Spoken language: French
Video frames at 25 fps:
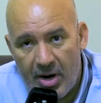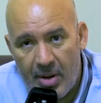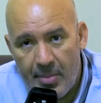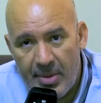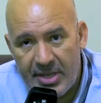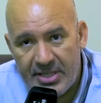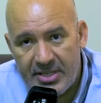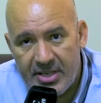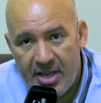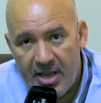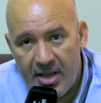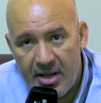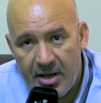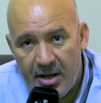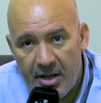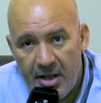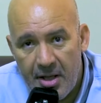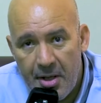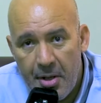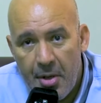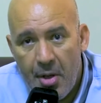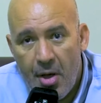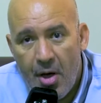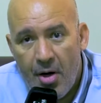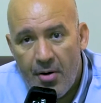en la matière,
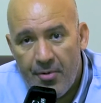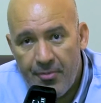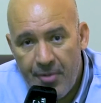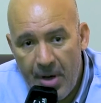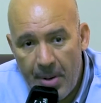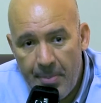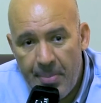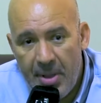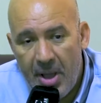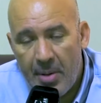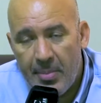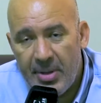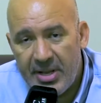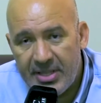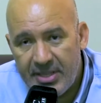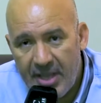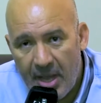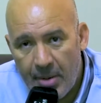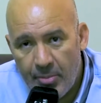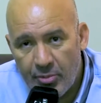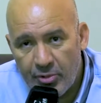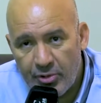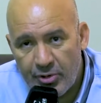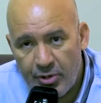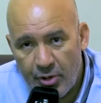va permettre,
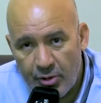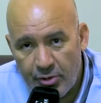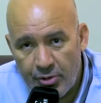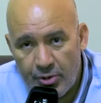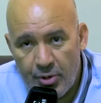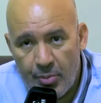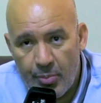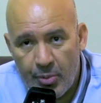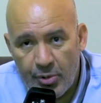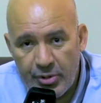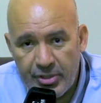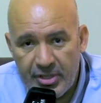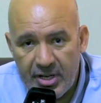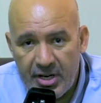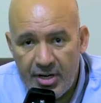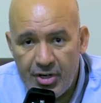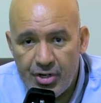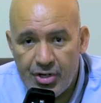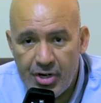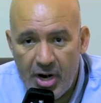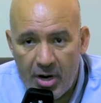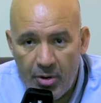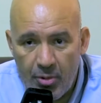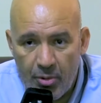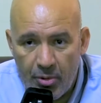à mon sens, de poser les
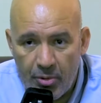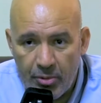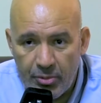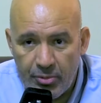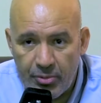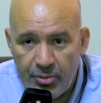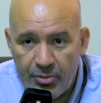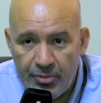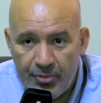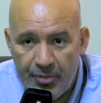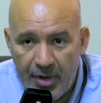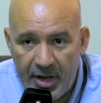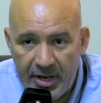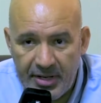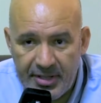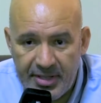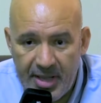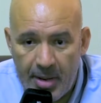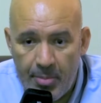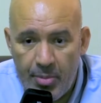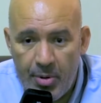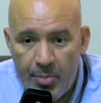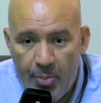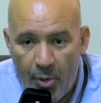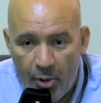jalons d'une
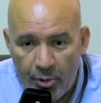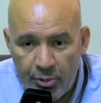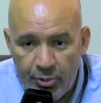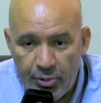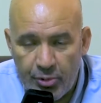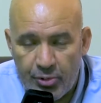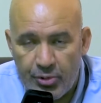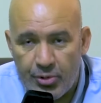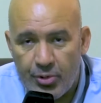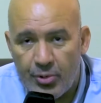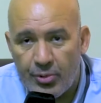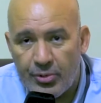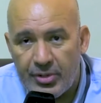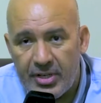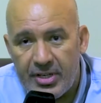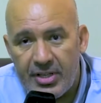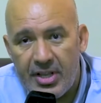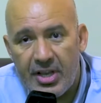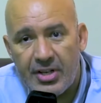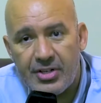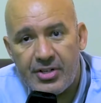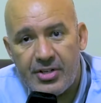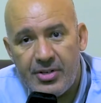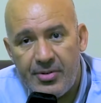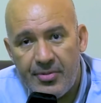véritable production
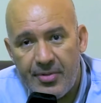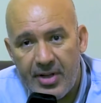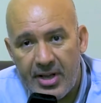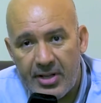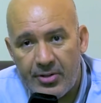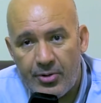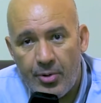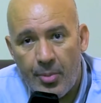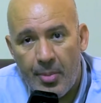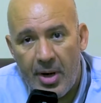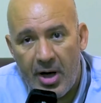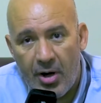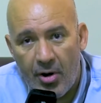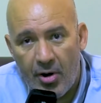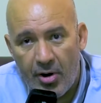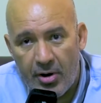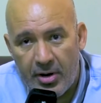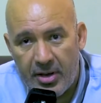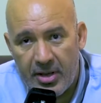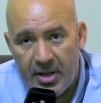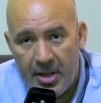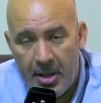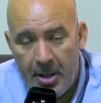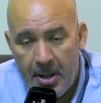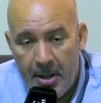d'énergie verte au
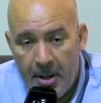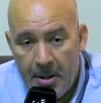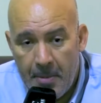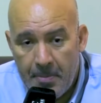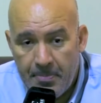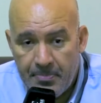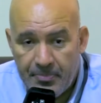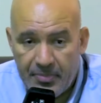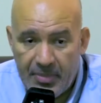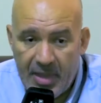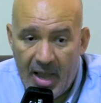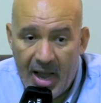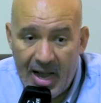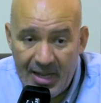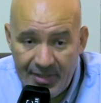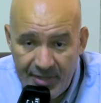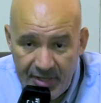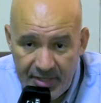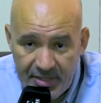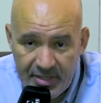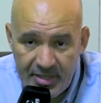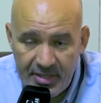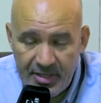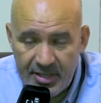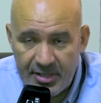Maroc, à
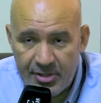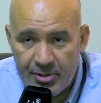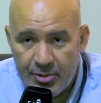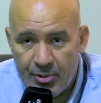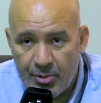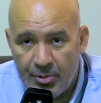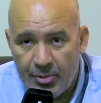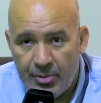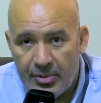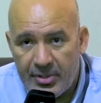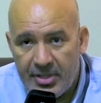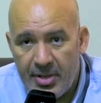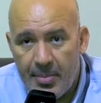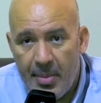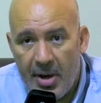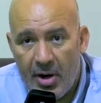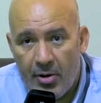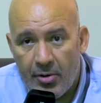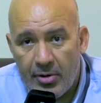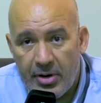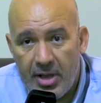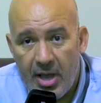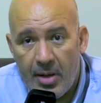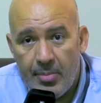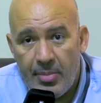destination des
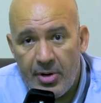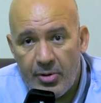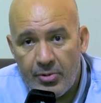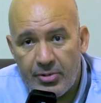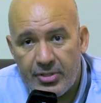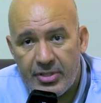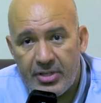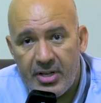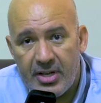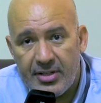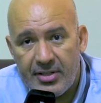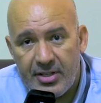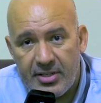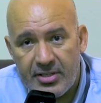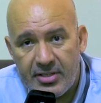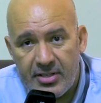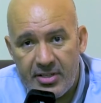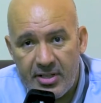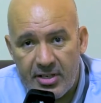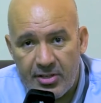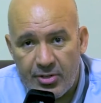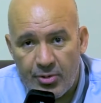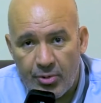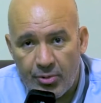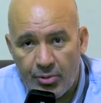Marocains, mais aussi à
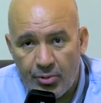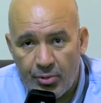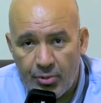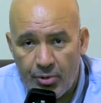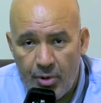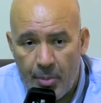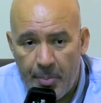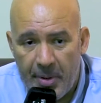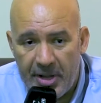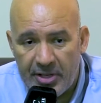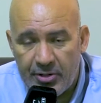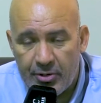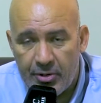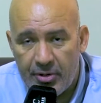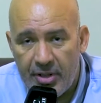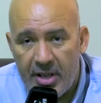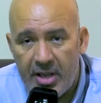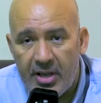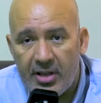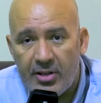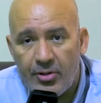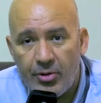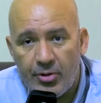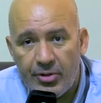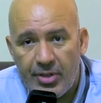destination de tous nos
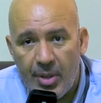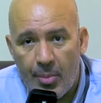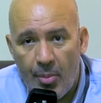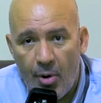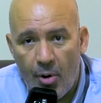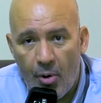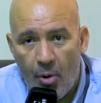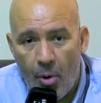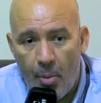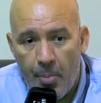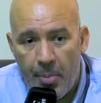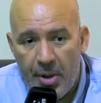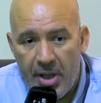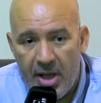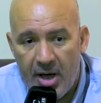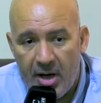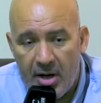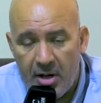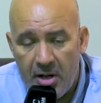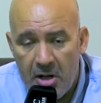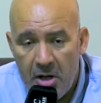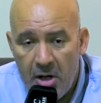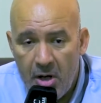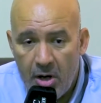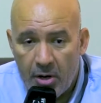partenaires, et notamment
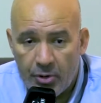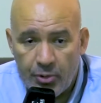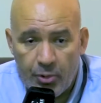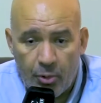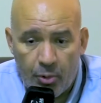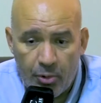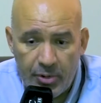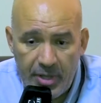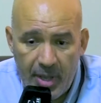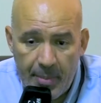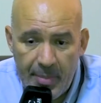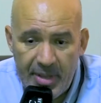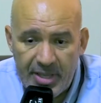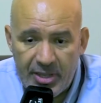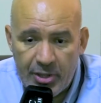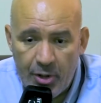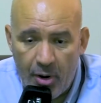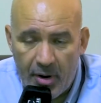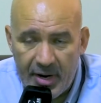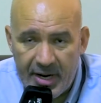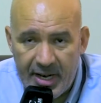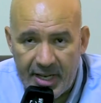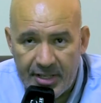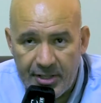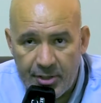européens. Donc on a
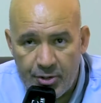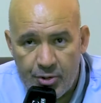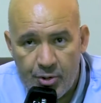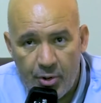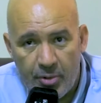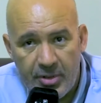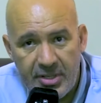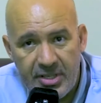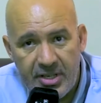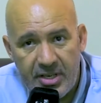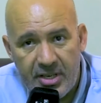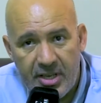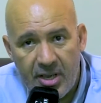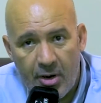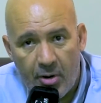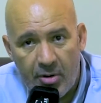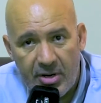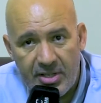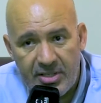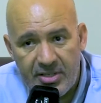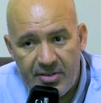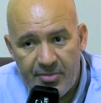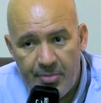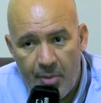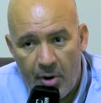maintenant un cadre juridique qui est
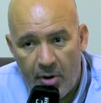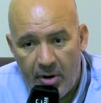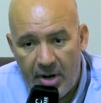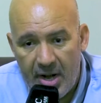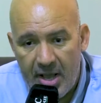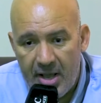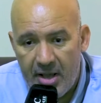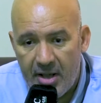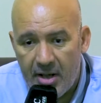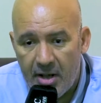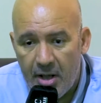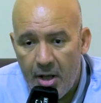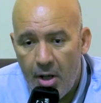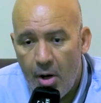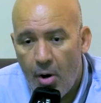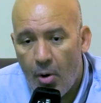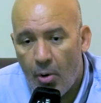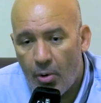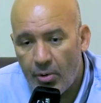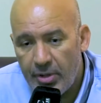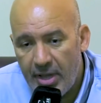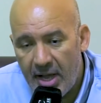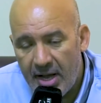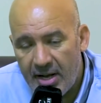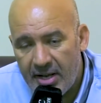relativement clair
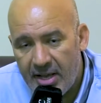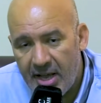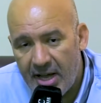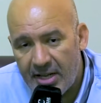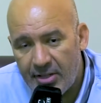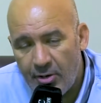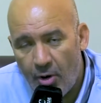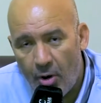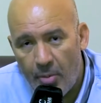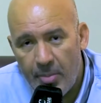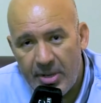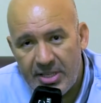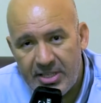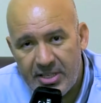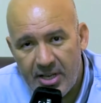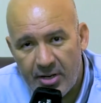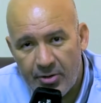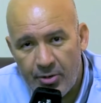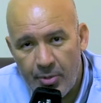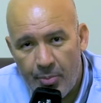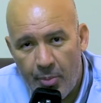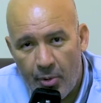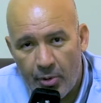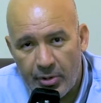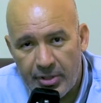on a un cadre en matière
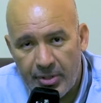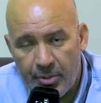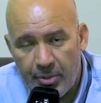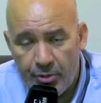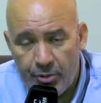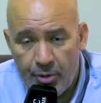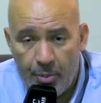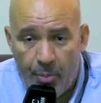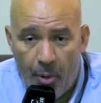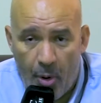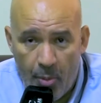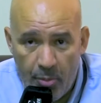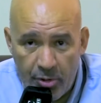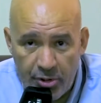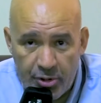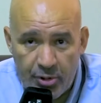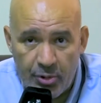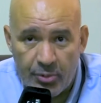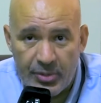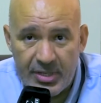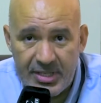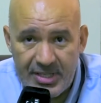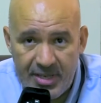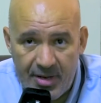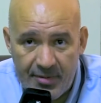de,
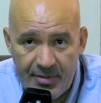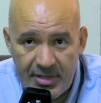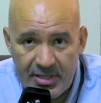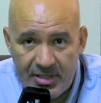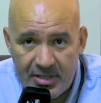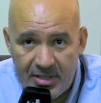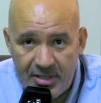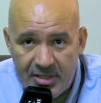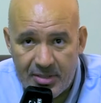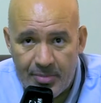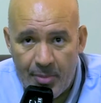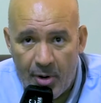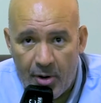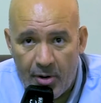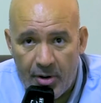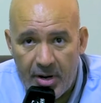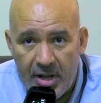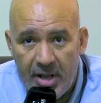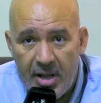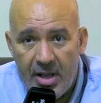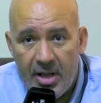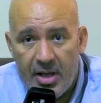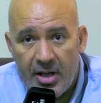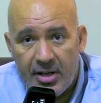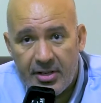promotion des investissements
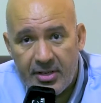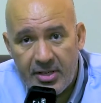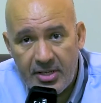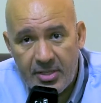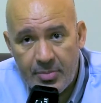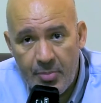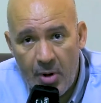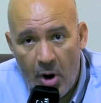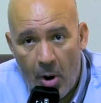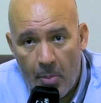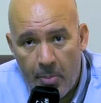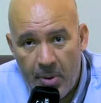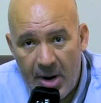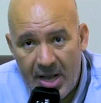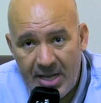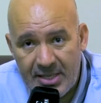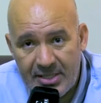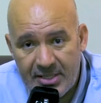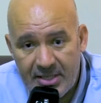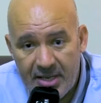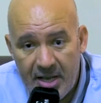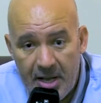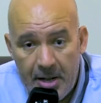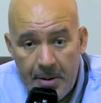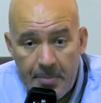qui se met en
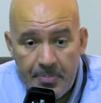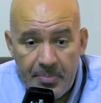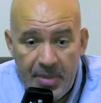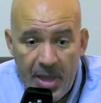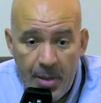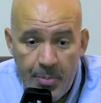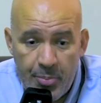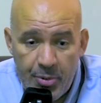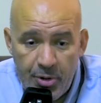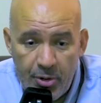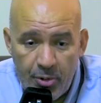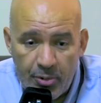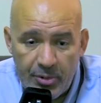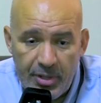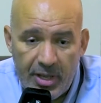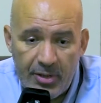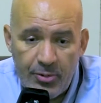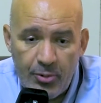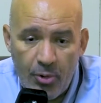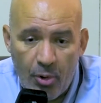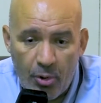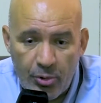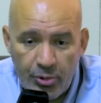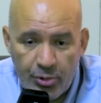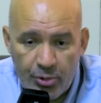place, et puis on a
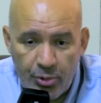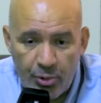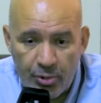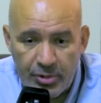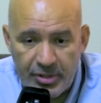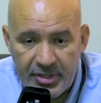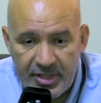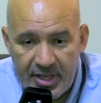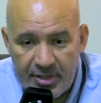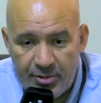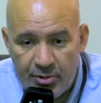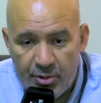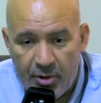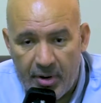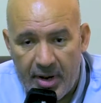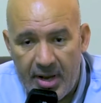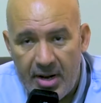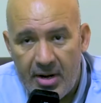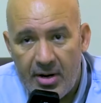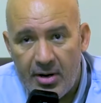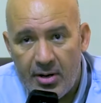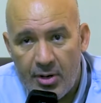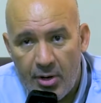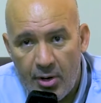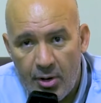nos ressources
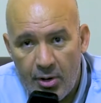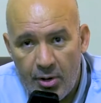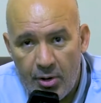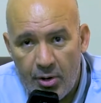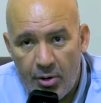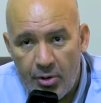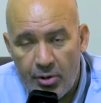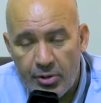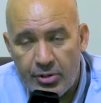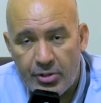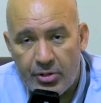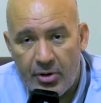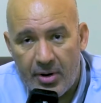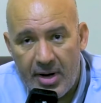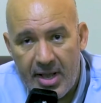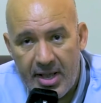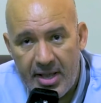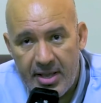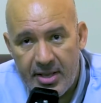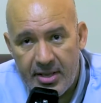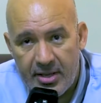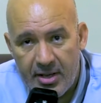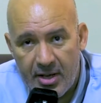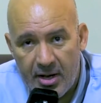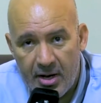naturelles, euh, le
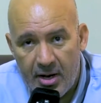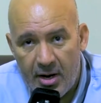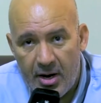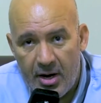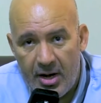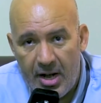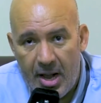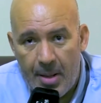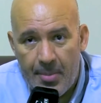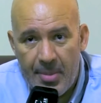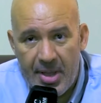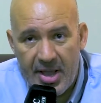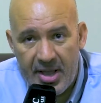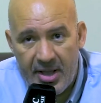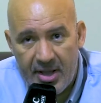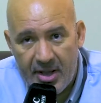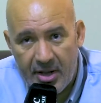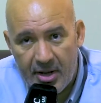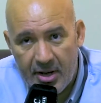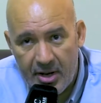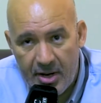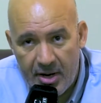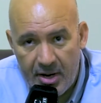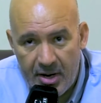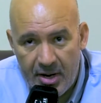soleil, la
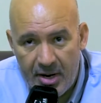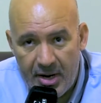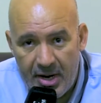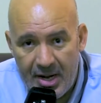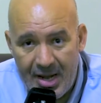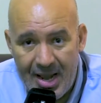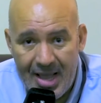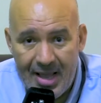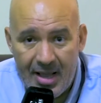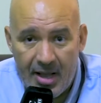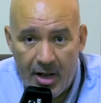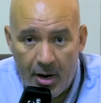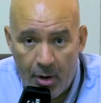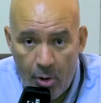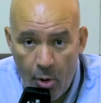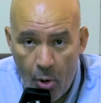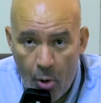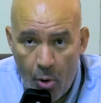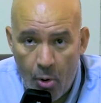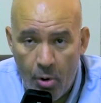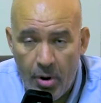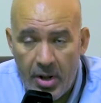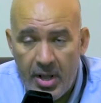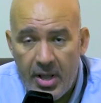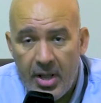mer, l'air,
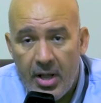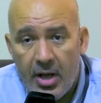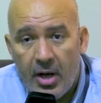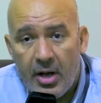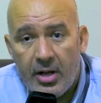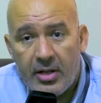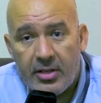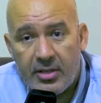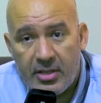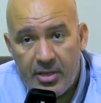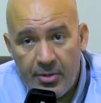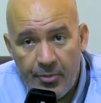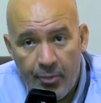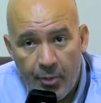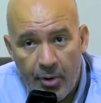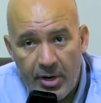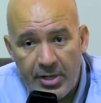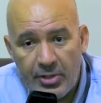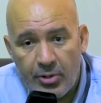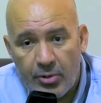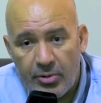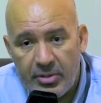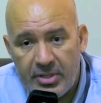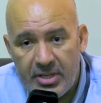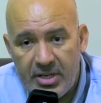l'eau, qui vont
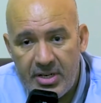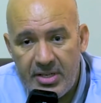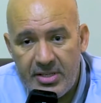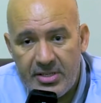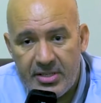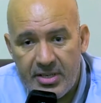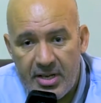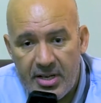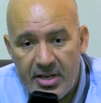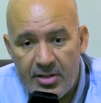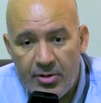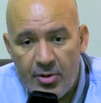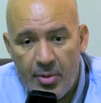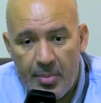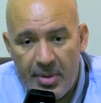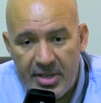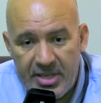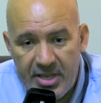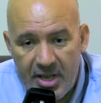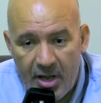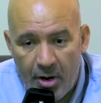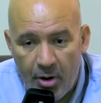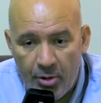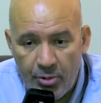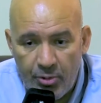être utilisées de
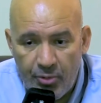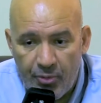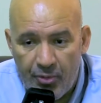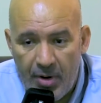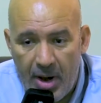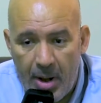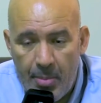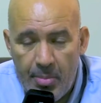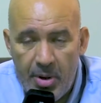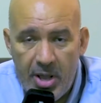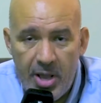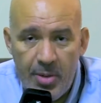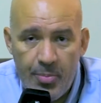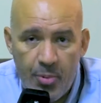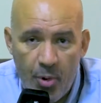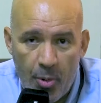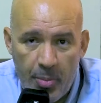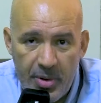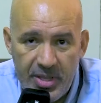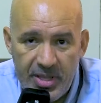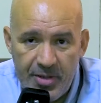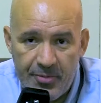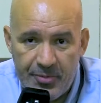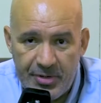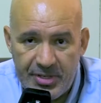manière renouvelable et pour
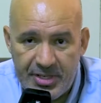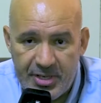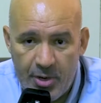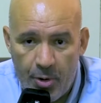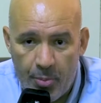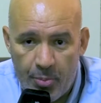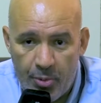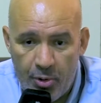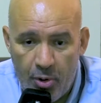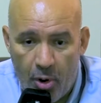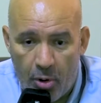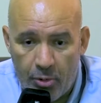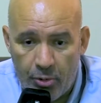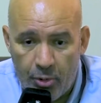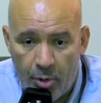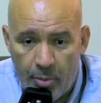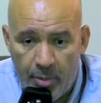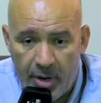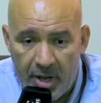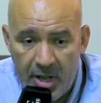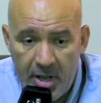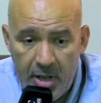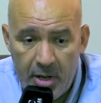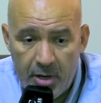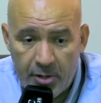bénéficier au plus grand
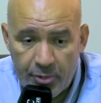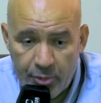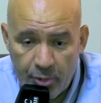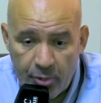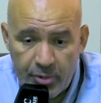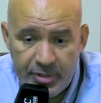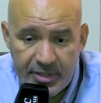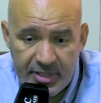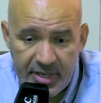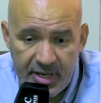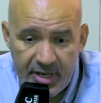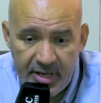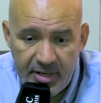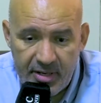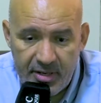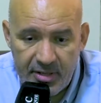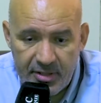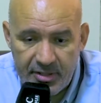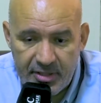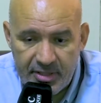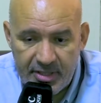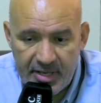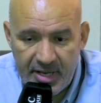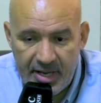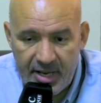nombre. Donc ces
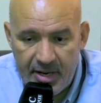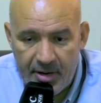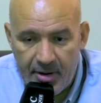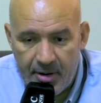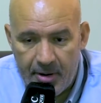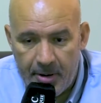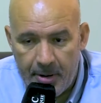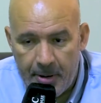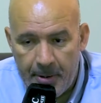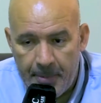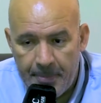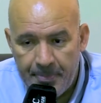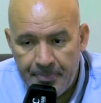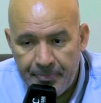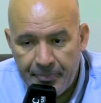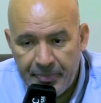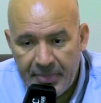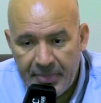euh,